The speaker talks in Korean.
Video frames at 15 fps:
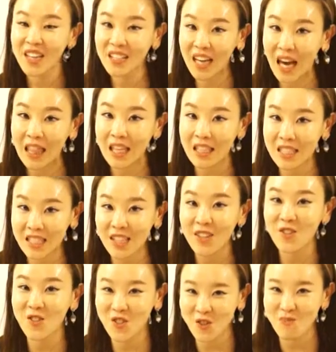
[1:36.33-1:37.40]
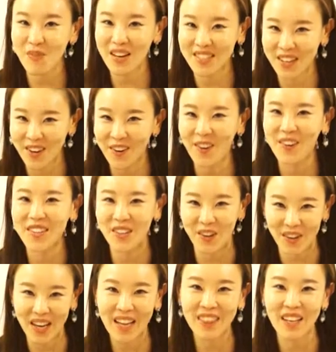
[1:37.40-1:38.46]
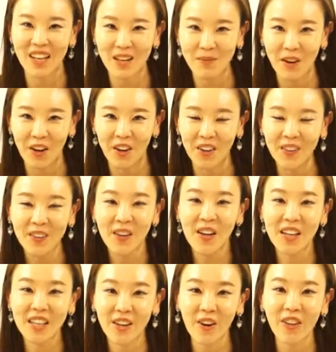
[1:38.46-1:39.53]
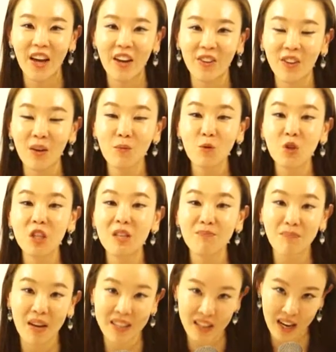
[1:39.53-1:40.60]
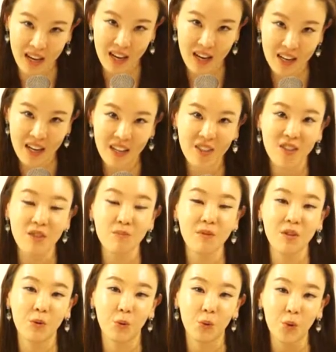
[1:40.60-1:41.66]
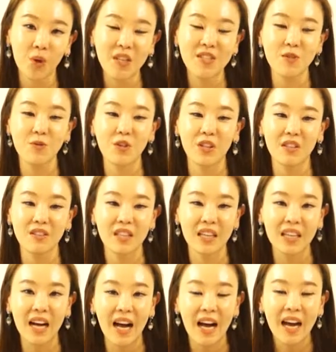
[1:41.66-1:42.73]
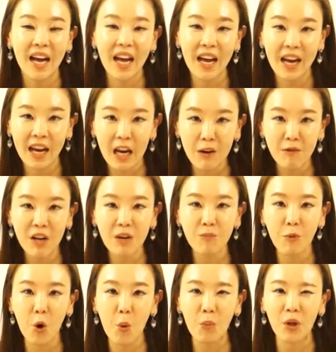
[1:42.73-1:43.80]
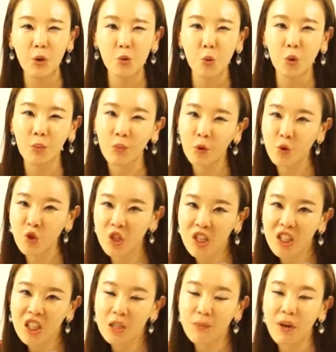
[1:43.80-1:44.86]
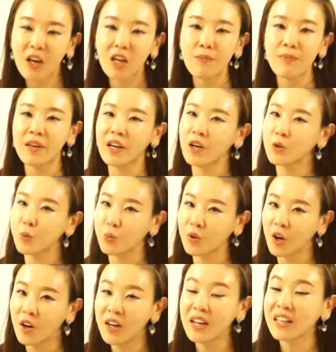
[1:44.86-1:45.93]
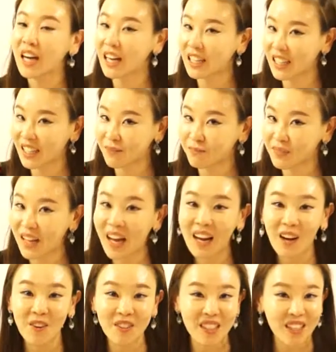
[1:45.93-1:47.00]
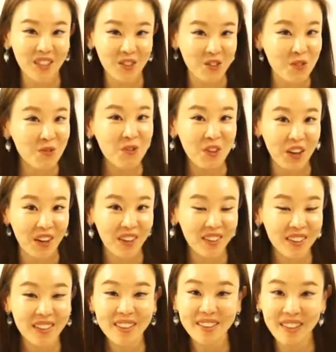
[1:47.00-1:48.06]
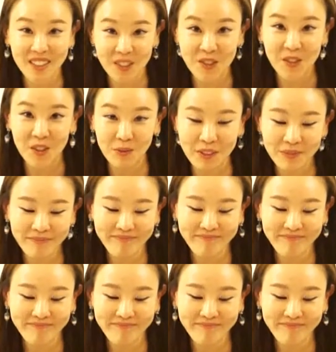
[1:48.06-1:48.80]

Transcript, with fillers: 갤럭시 취급하세요? 이렇게 한다라면 그런 아이템 취급하냐라는 의미로도 하실 수 있으니까 have라는 표현보다 조금 더 취급의 의미가 좀 더 가깝다라고 생각해 주시면 돼요. 아셨죠, 여러분?